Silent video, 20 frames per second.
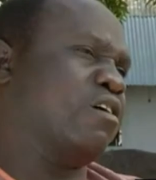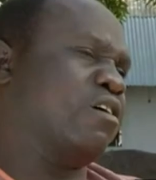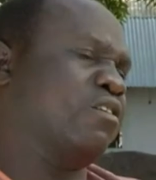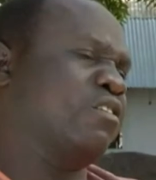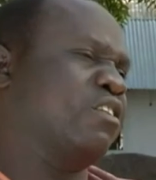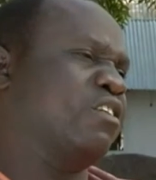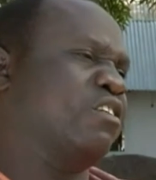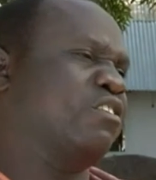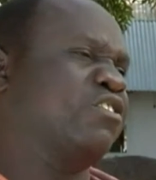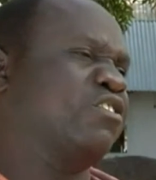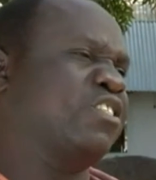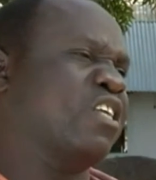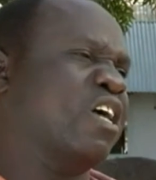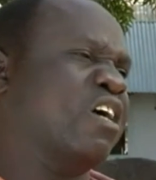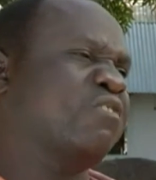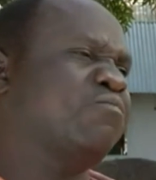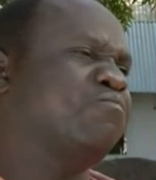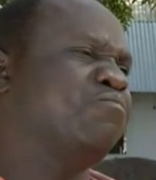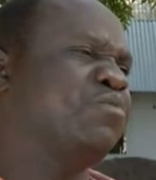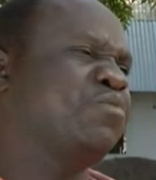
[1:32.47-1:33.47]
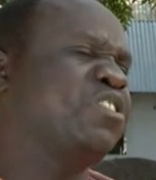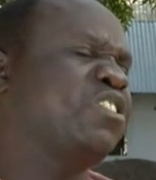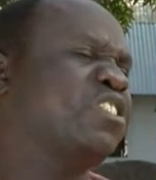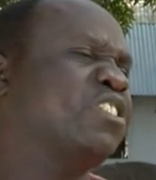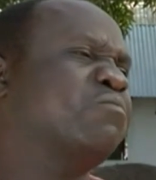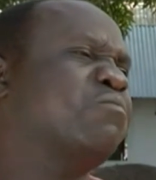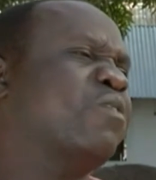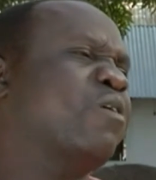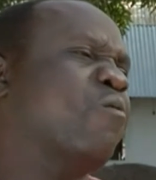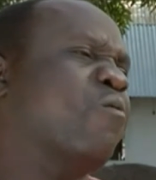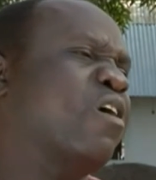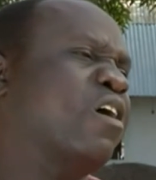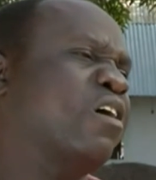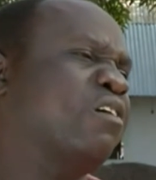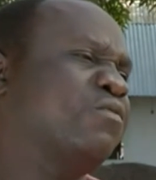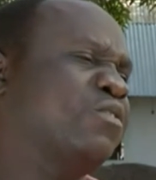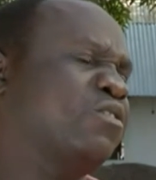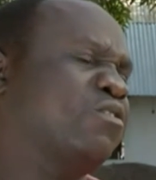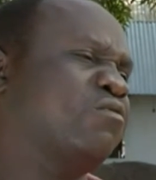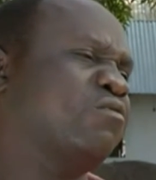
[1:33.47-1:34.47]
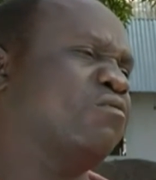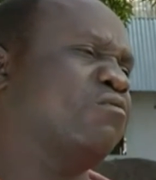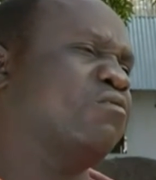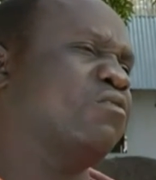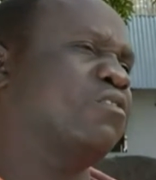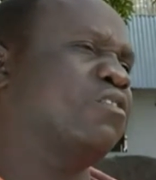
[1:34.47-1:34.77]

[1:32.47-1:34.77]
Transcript: e começaram a bater na minha mulher.